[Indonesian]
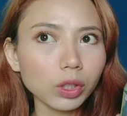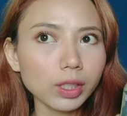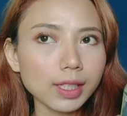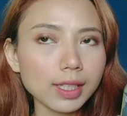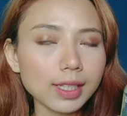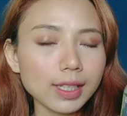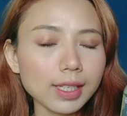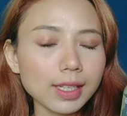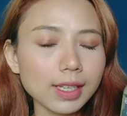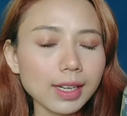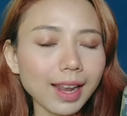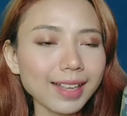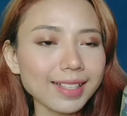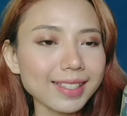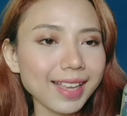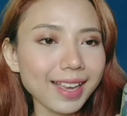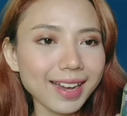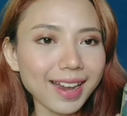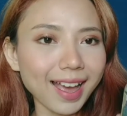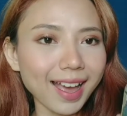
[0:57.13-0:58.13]
di
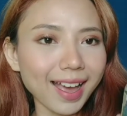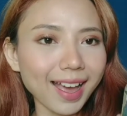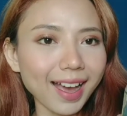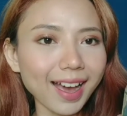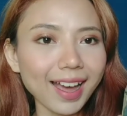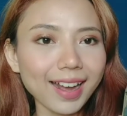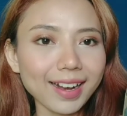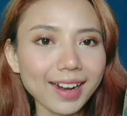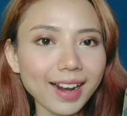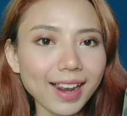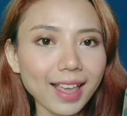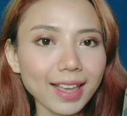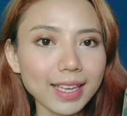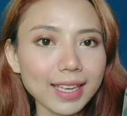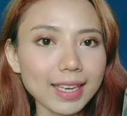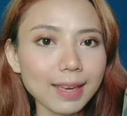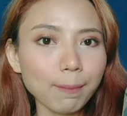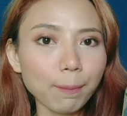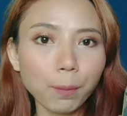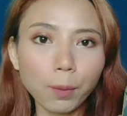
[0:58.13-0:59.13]
Lazada karena
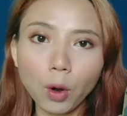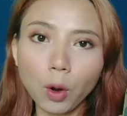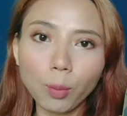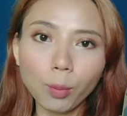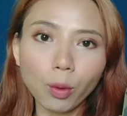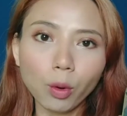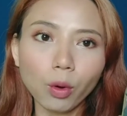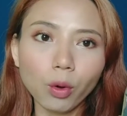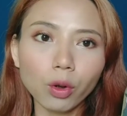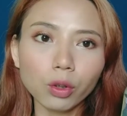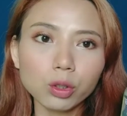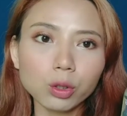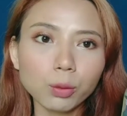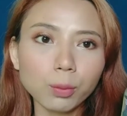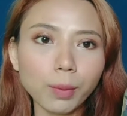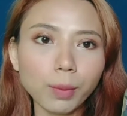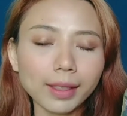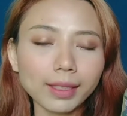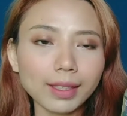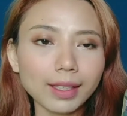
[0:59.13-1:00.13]
lagi promo
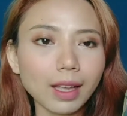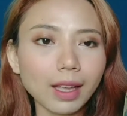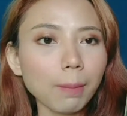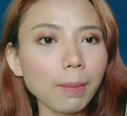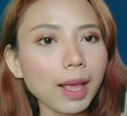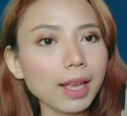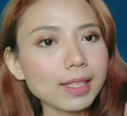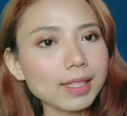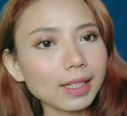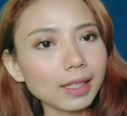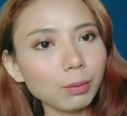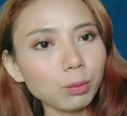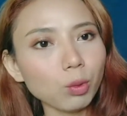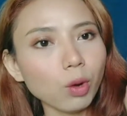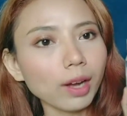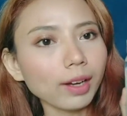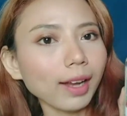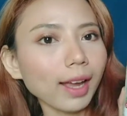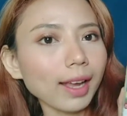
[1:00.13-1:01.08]
cuman 13 ribuan